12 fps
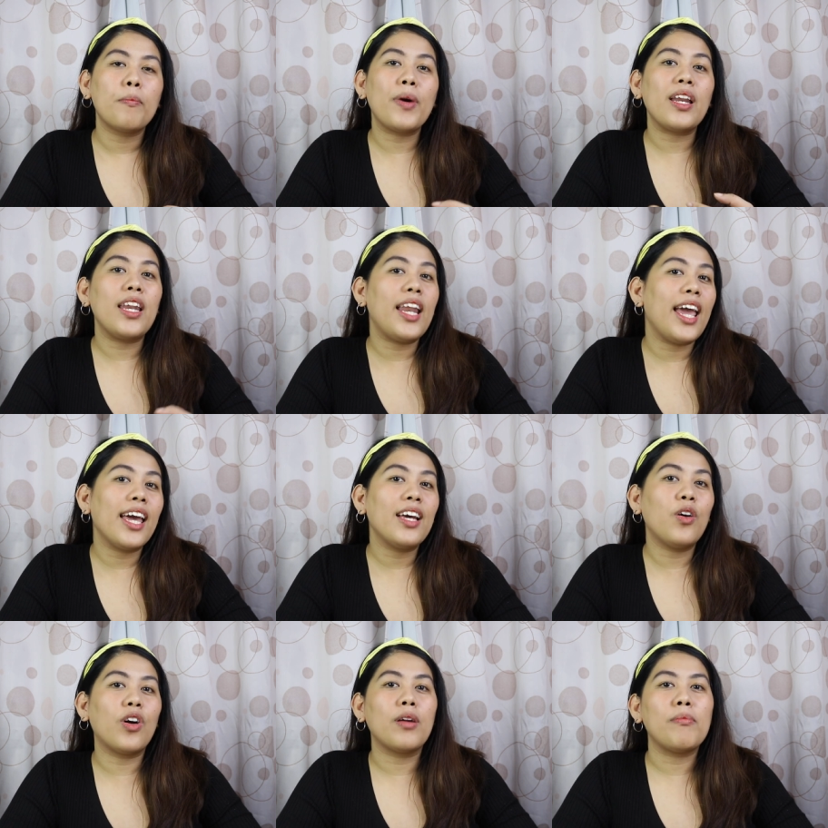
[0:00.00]

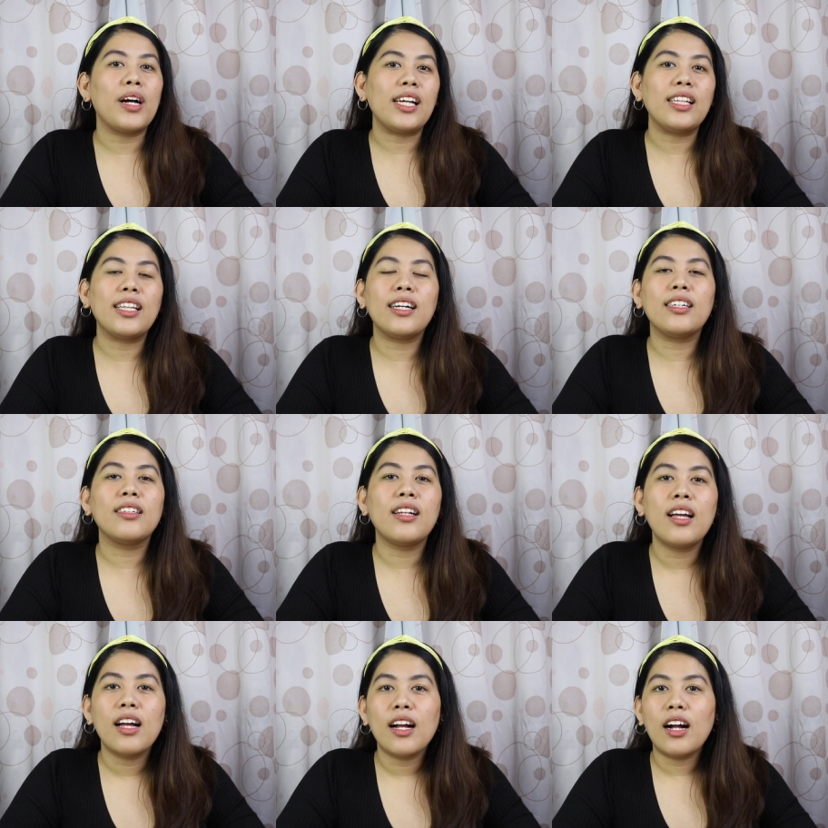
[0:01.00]
marinig or makitang
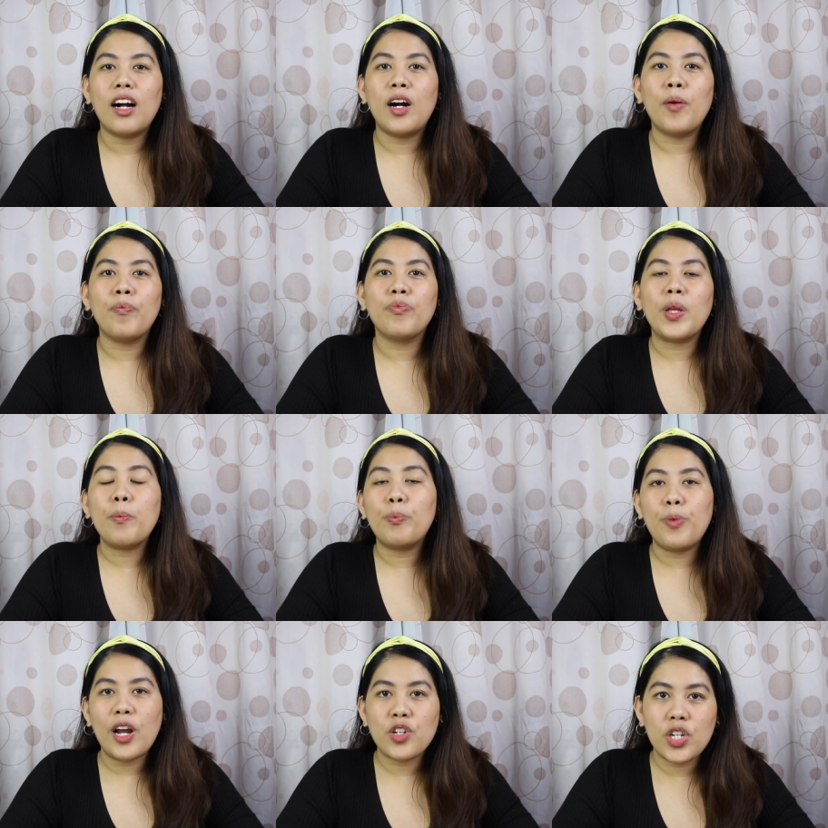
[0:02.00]
um,
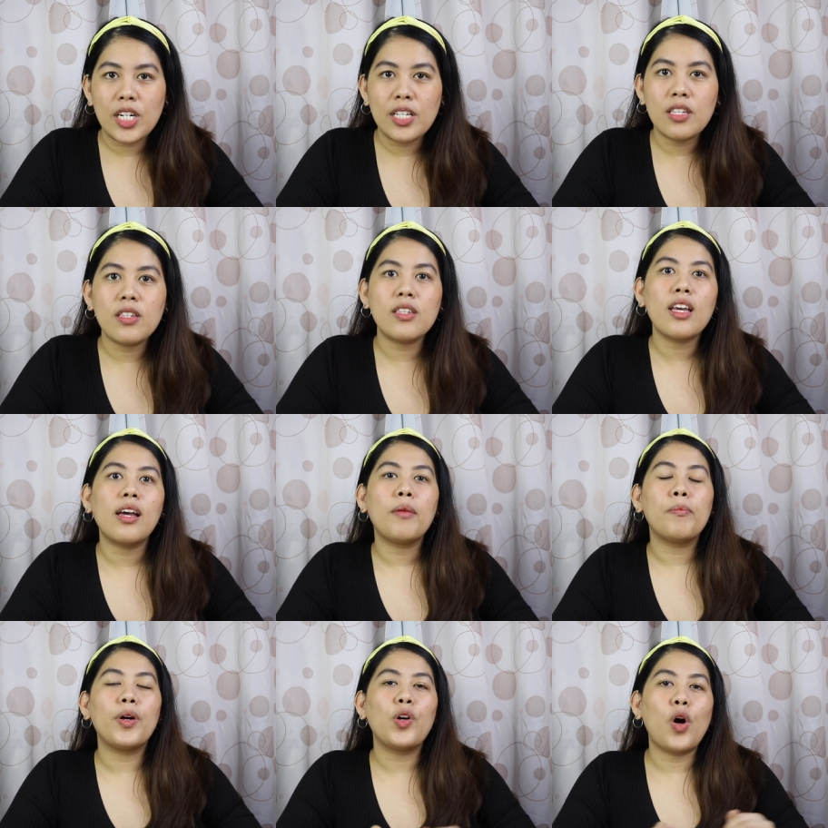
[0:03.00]
impressions.
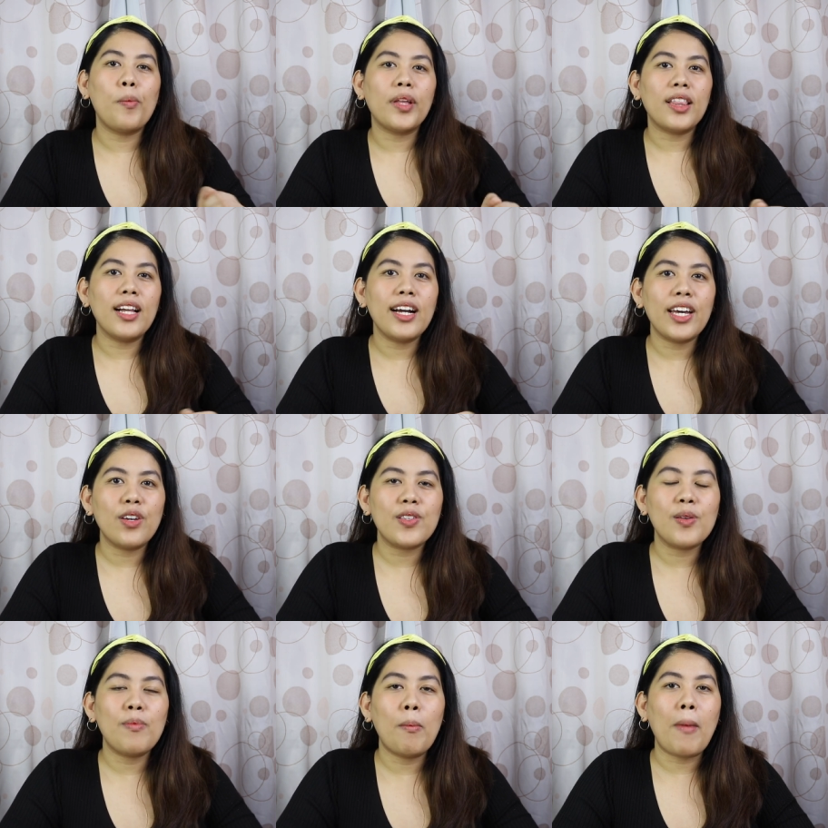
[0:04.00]
Mag-comment lang kayo
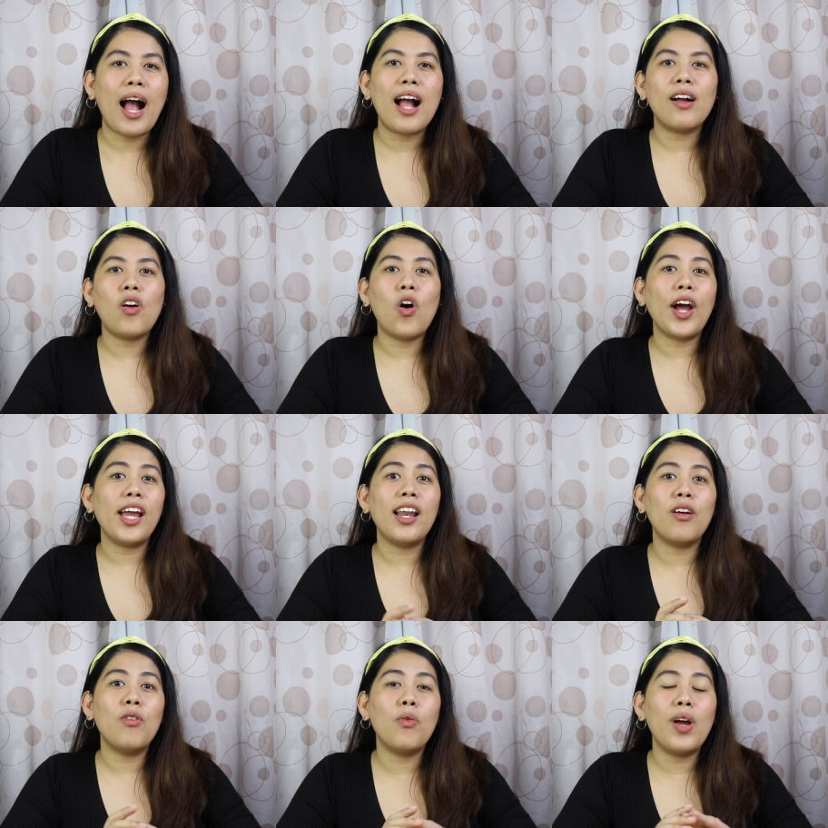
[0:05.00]
sa baba. Okay
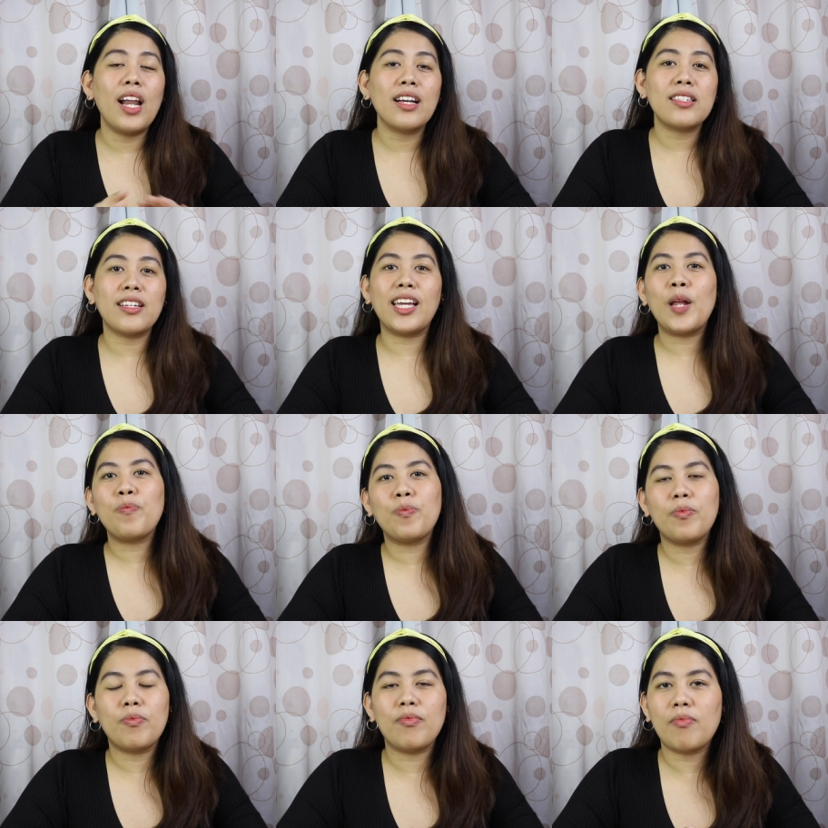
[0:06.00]
lang kung walang script.
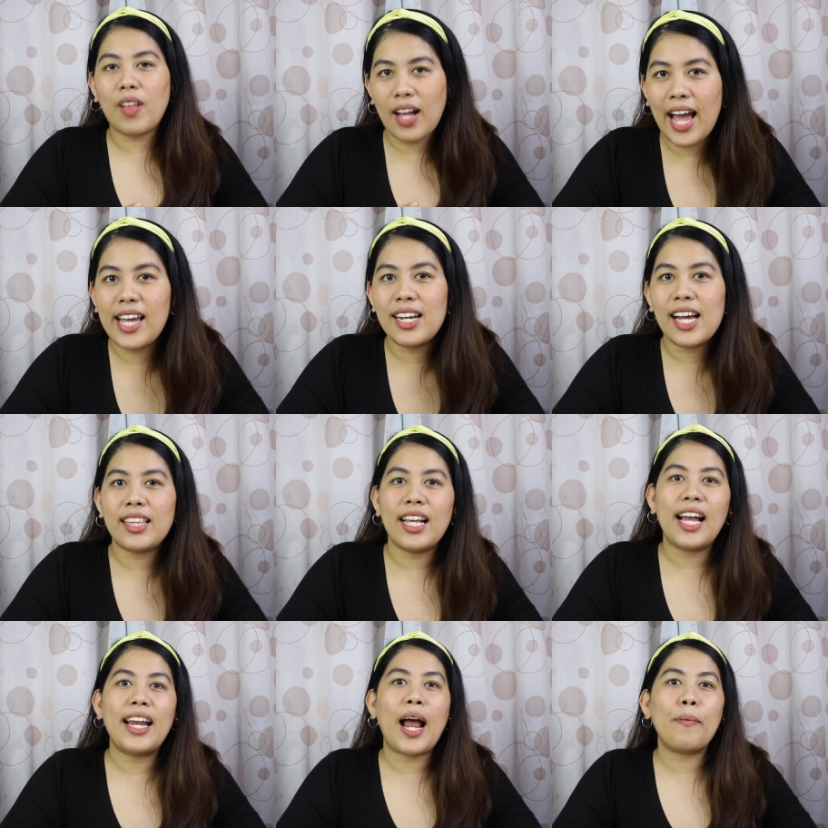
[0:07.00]
Kaya
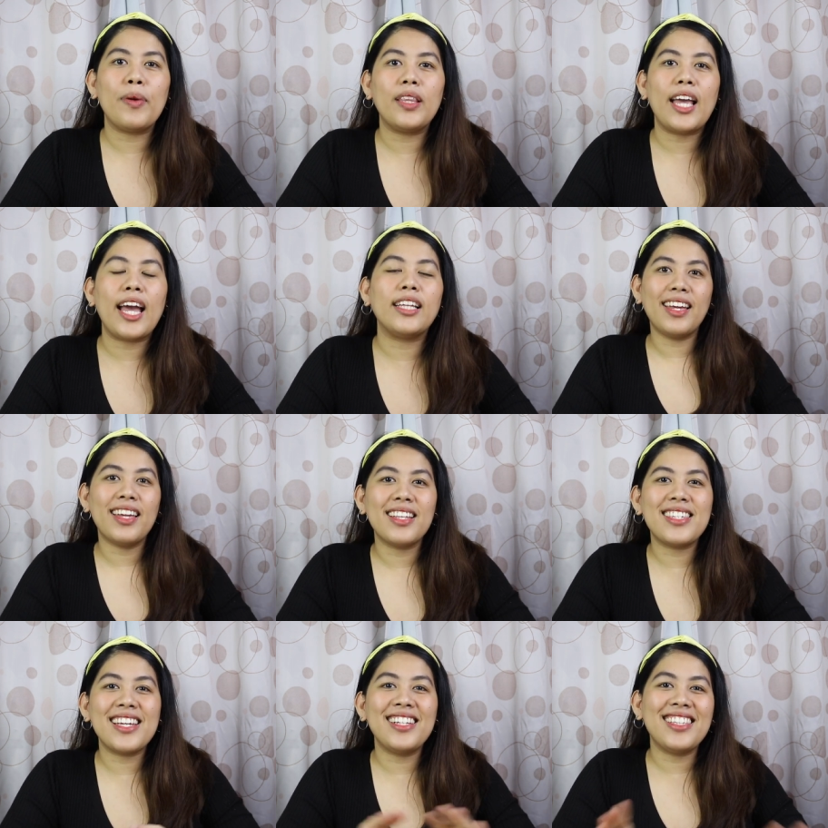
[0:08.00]
nating hanapin yan.
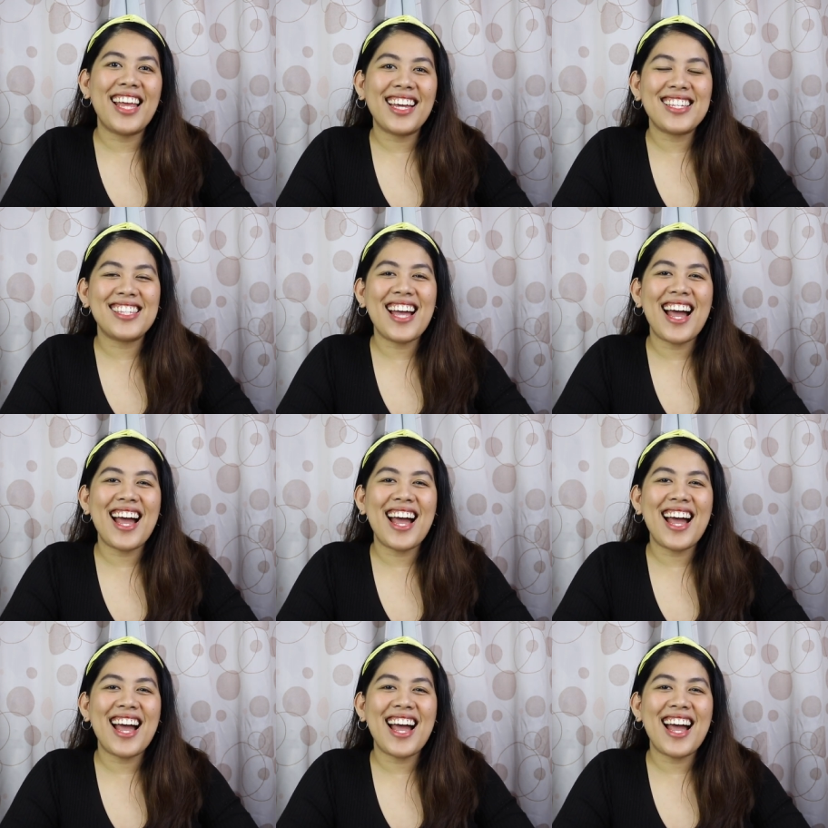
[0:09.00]
Till next